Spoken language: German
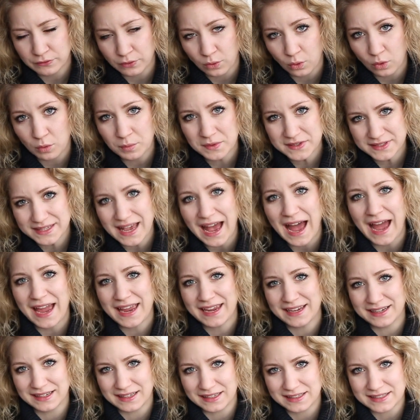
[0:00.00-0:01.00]
worum es
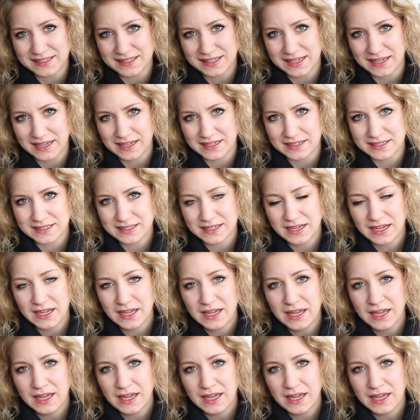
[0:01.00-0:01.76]
eigentlich geht.